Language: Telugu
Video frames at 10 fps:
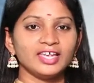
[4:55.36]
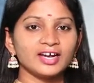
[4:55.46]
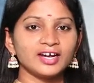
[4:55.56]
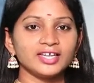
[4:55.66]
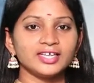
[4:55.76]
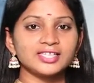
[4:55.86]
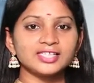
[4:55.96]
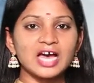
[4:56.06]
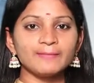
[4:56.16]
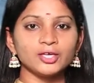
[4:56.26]
ఇక్కడ
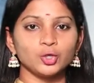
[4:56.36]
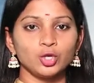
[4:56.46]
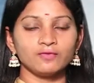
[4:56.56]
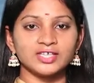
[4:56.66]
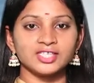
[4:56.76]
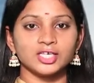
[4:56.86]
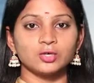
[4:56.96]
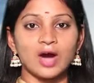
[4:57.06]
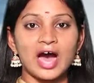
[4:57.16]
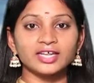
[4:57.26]
ఇస్లామిక్
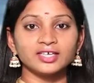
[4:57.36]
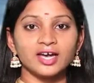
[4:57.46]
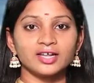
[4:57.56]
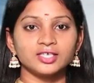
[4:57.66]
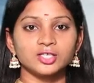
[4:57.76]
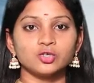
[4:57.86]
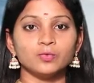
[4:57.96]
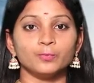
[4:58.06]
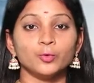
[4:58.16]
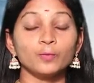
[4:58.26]
యూనివర్సిటీలు
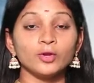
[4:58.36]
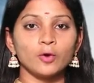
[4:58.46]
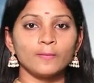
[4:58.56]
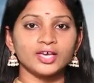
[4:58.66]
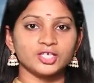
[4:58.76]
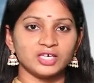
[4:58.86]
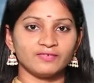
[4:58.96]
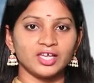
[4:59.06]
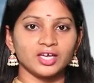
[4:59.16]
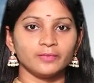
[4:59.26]
ఆర్కియాలజిస్టులు భూమి లోపల
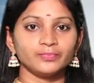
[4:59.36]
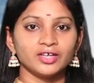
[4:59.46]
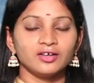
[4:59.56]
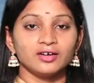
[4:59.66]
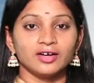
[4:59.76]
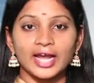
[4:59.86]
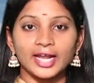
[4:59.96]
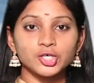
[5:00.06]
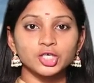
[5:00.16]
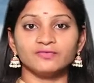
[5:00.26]
శివలింగం
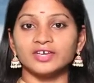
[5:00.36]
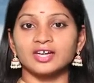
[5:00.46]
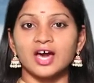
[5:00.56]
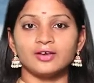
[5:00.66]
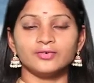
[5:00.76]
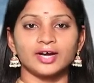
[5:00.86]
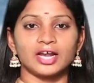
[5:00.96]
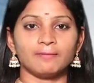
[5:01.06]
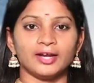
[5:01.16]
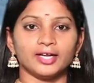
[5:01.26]
గణేశుడి విగ్రహాలను
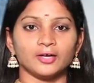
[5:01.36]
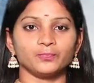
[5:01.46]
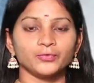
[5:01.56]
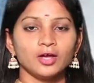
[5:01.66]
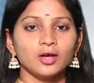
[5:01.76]
కనిపెట్టారు